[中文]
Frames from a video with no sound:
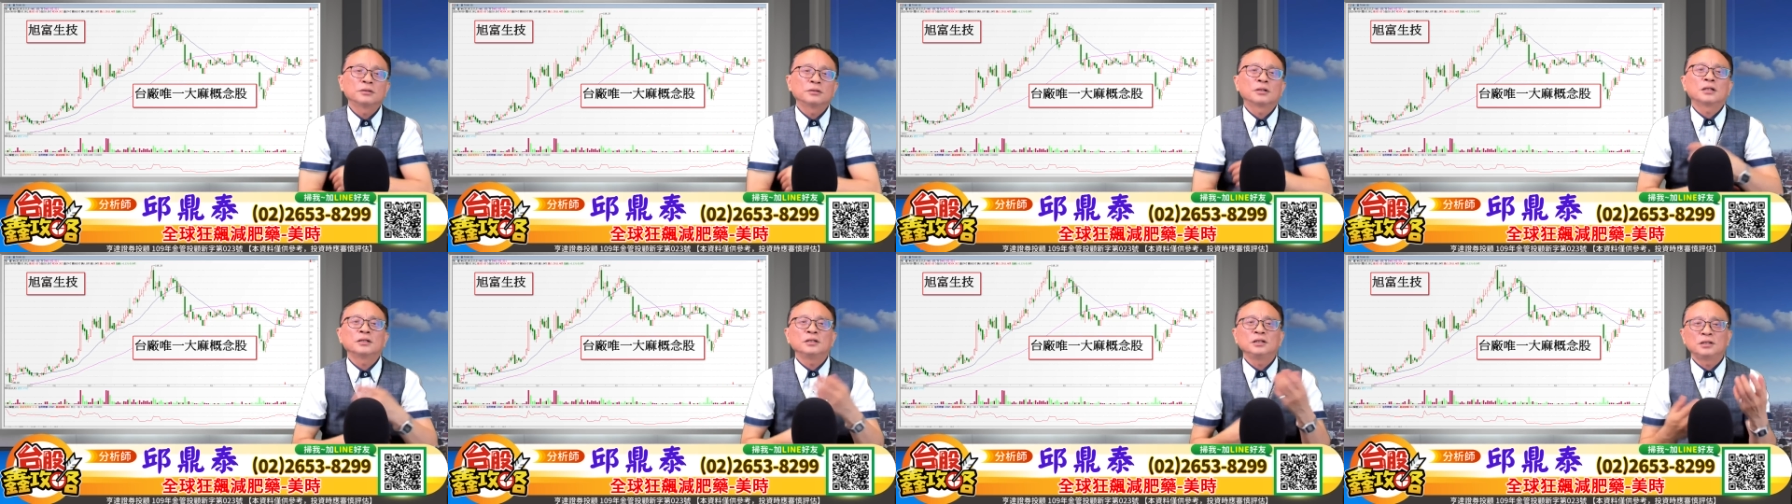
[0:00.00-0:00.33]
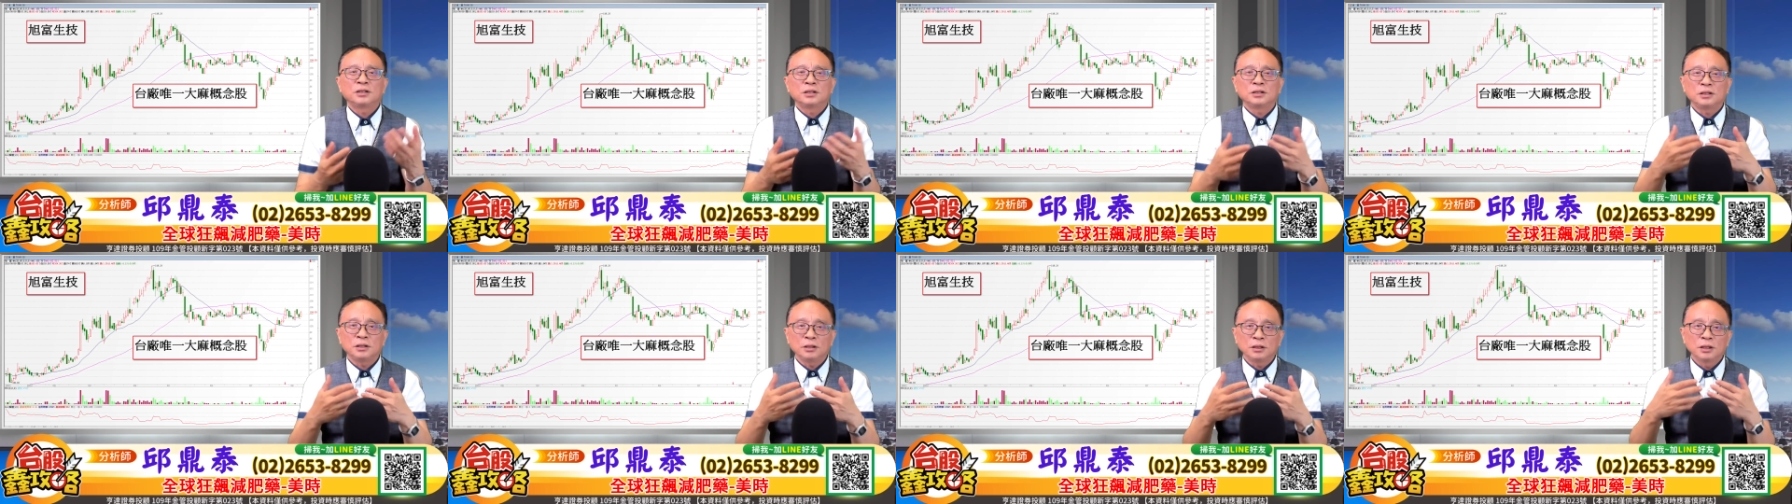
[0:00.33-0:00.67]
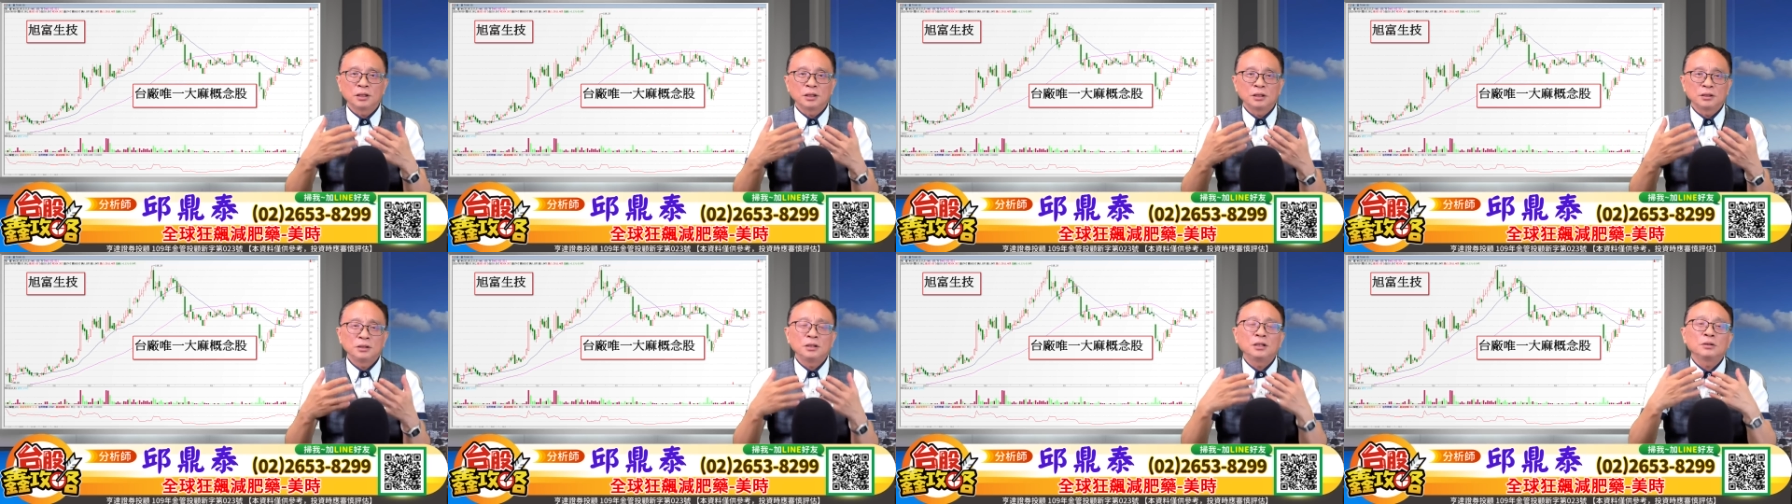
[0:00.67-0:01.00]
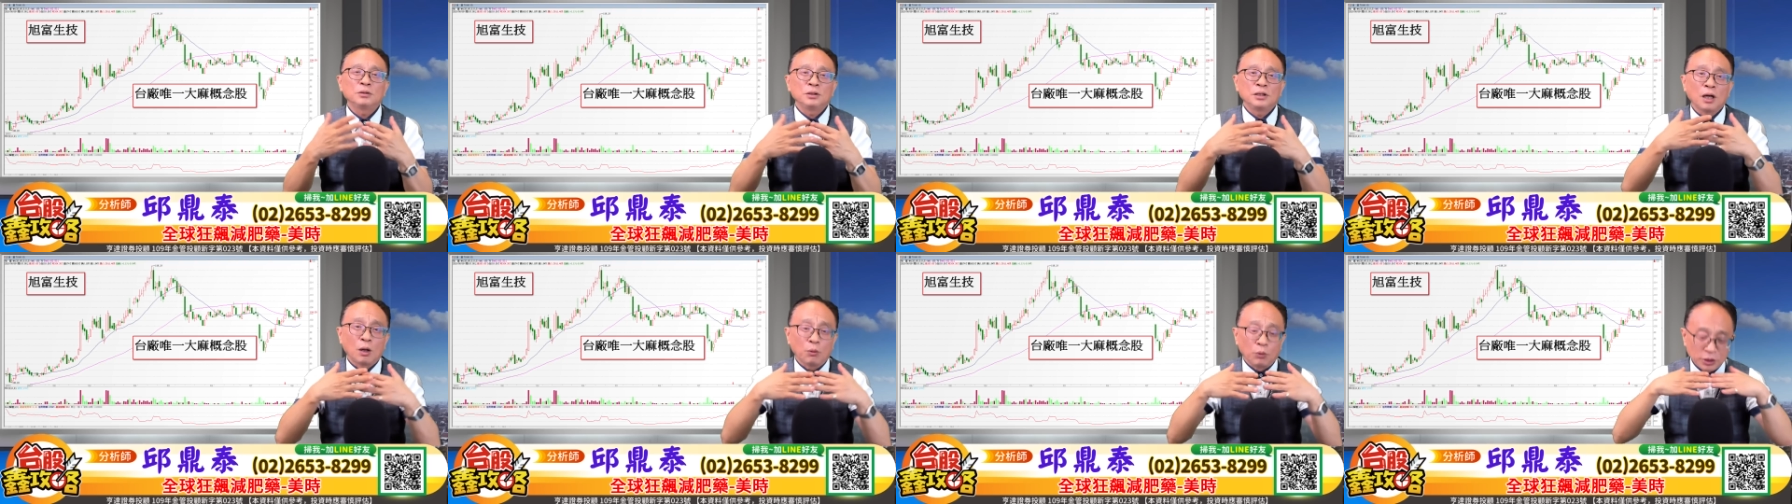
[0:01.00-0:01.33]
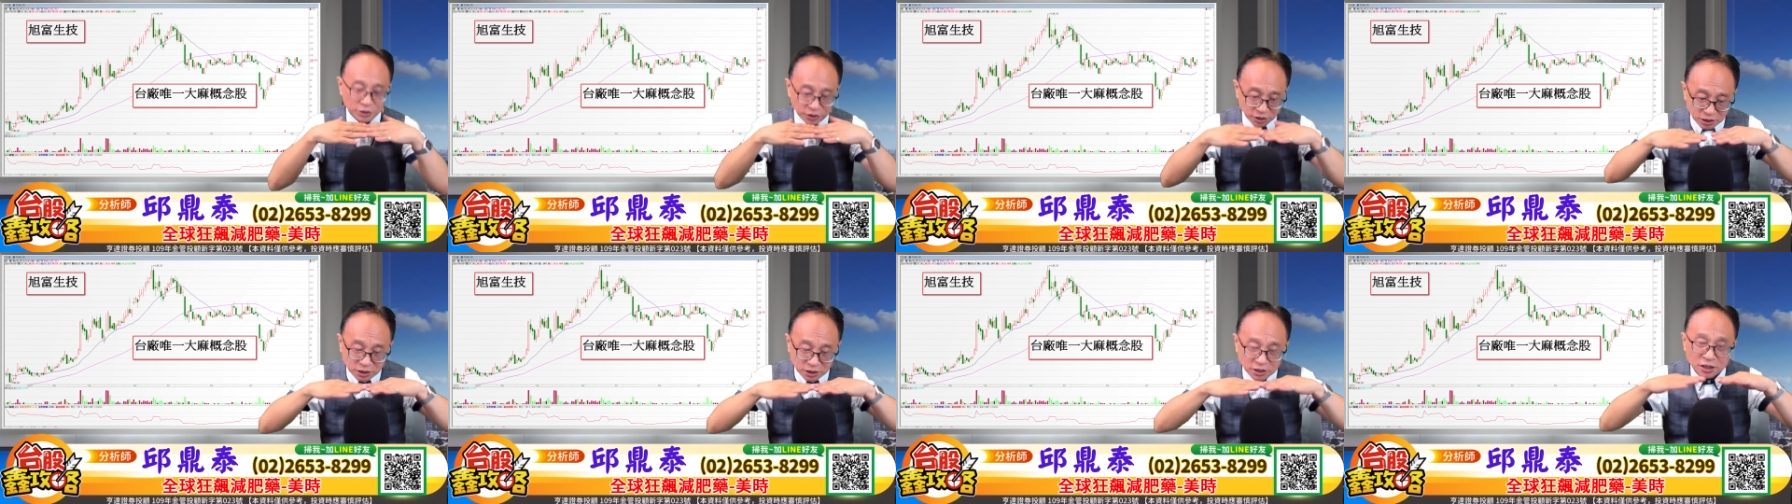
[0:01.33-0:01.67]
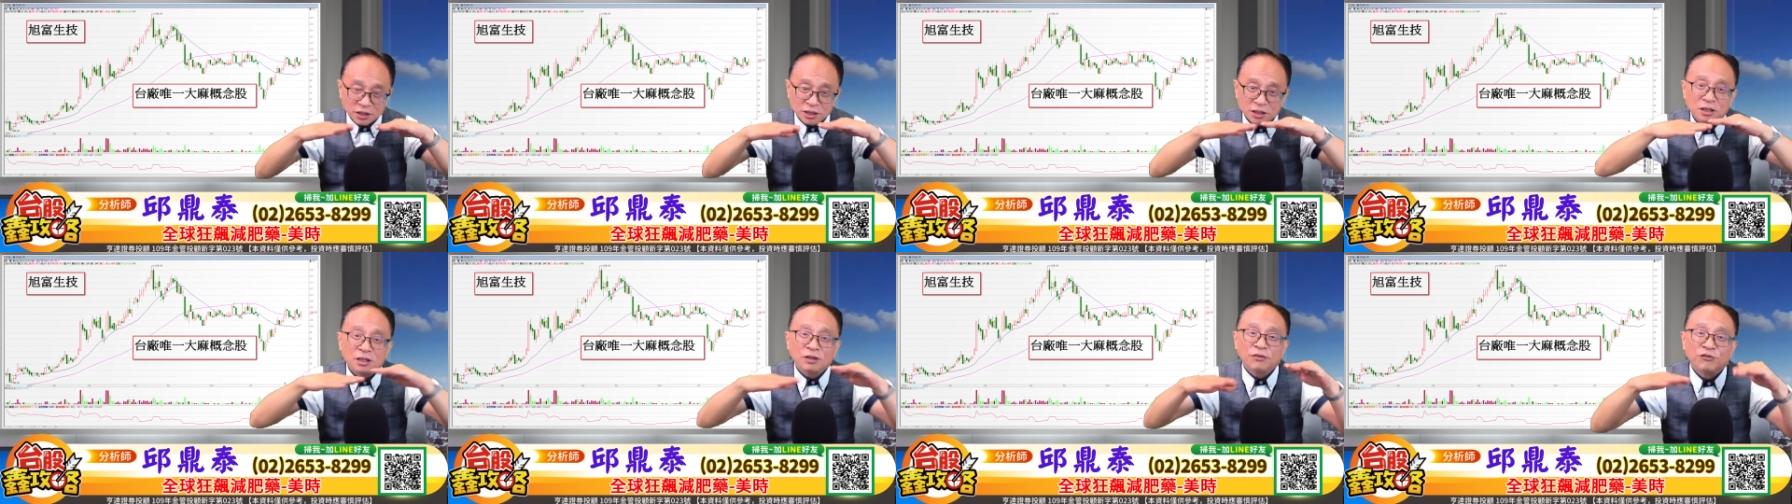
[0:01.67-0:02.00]
那你自己你你要为自己的
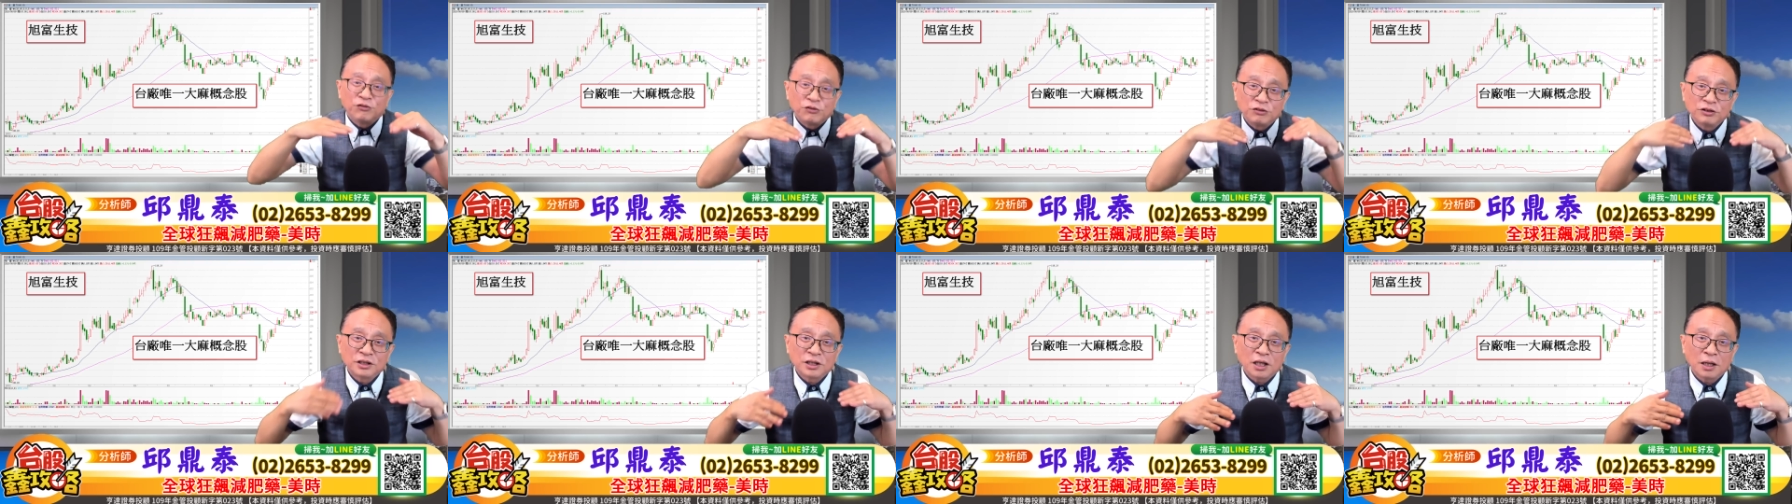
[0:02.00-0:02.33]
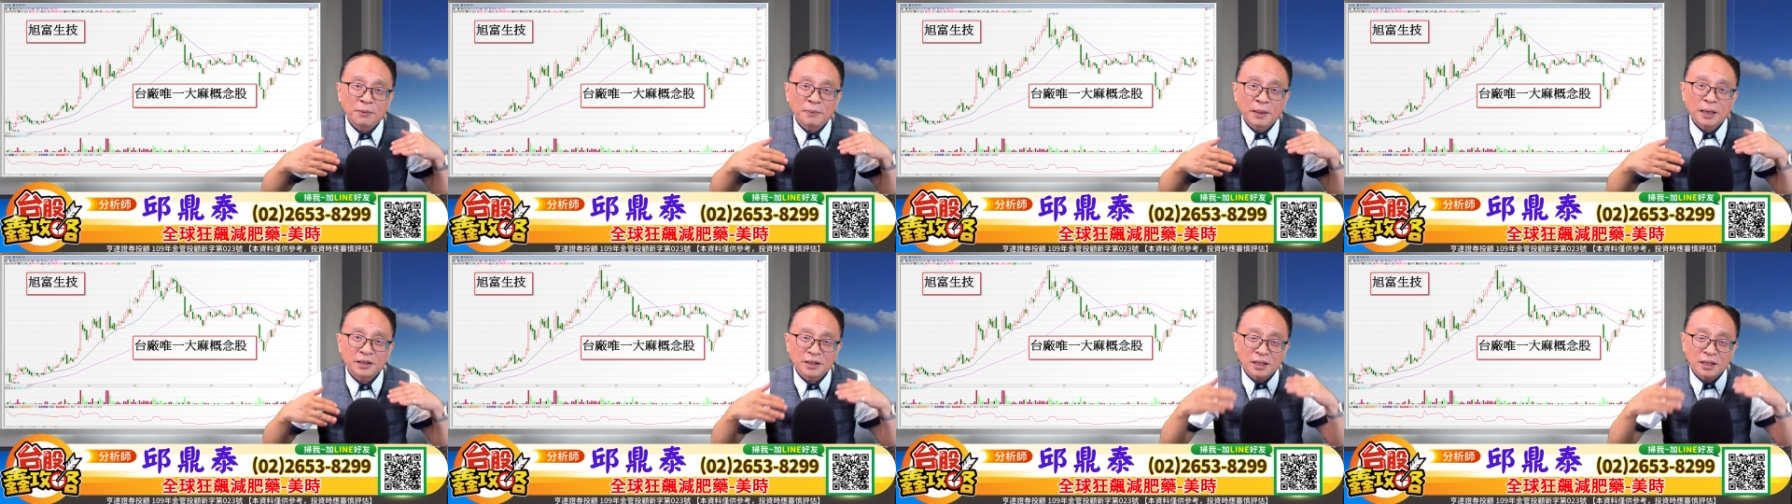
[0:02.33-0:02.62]
事情负责嘛，